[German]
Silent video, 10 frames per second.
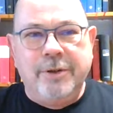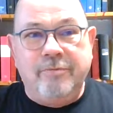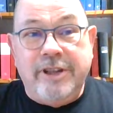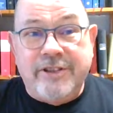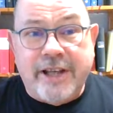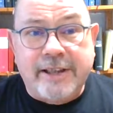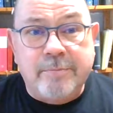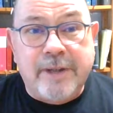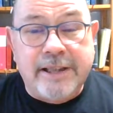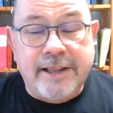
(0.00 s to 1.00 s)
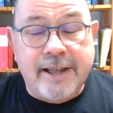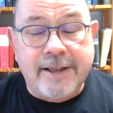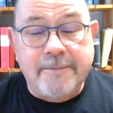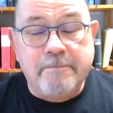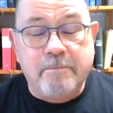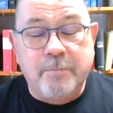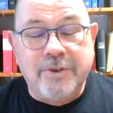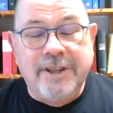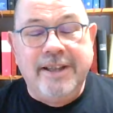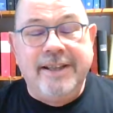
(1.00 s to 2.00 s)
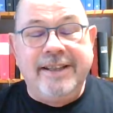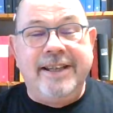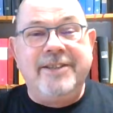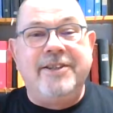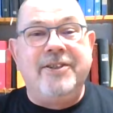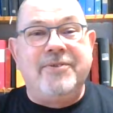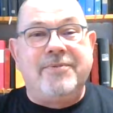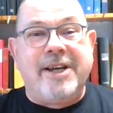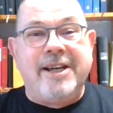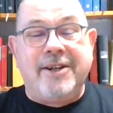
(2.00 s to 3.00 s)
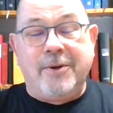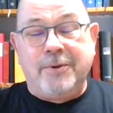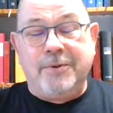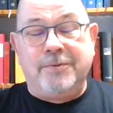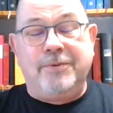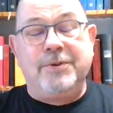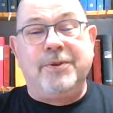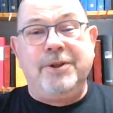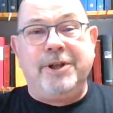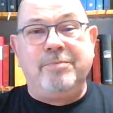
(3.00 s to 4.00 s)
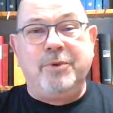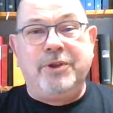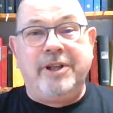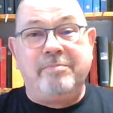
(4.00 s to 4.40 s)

Wie sagt man da? Kennt ihr diese Frage auch noch von eurer Mutter?